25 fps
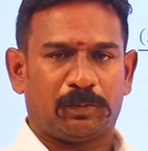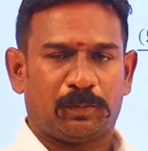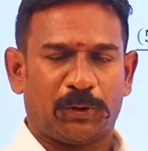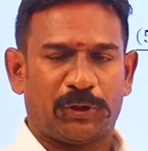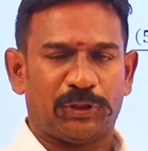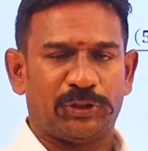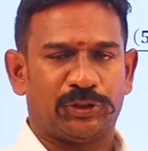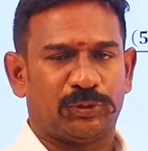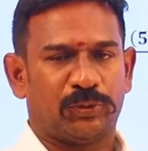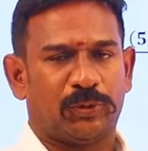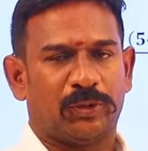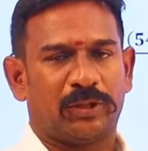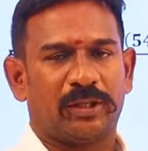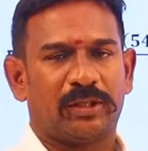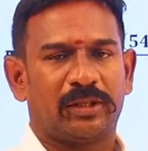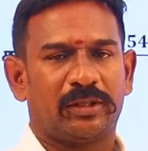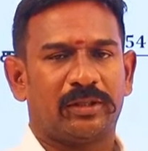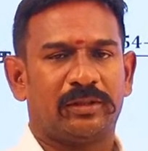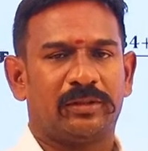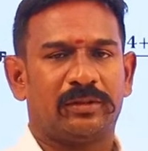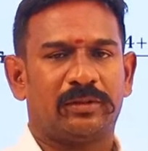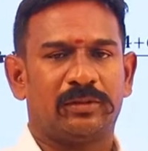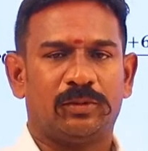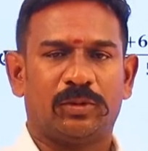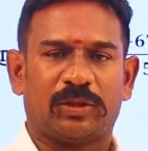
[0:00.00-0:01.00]
புரிஞ்சுக்கோங்க
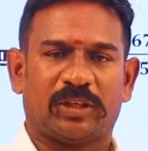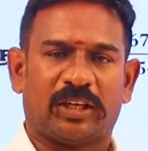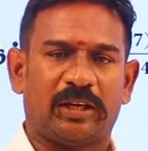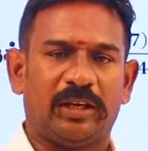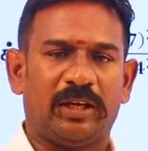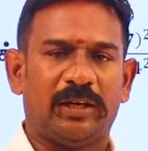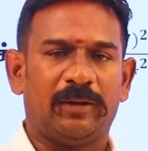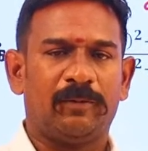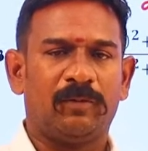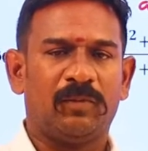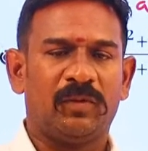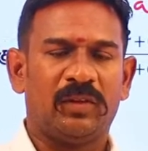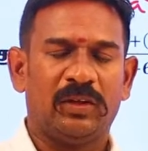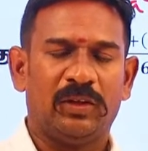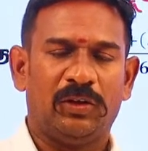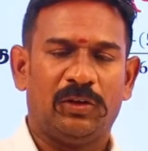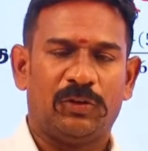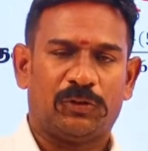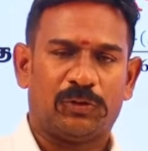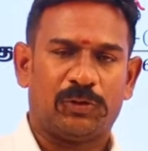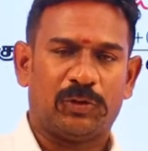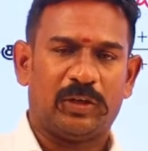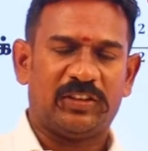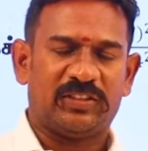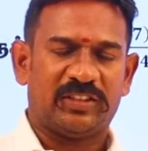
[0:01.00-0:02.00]
ஓகே
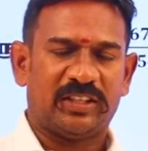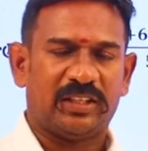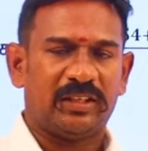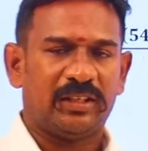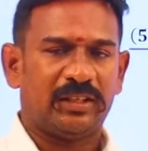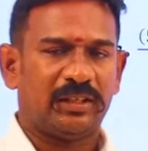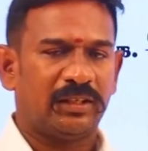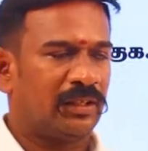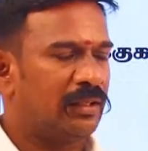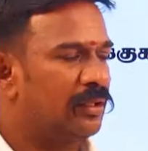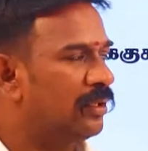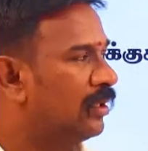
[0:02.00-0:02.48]
ஸோ லிசன்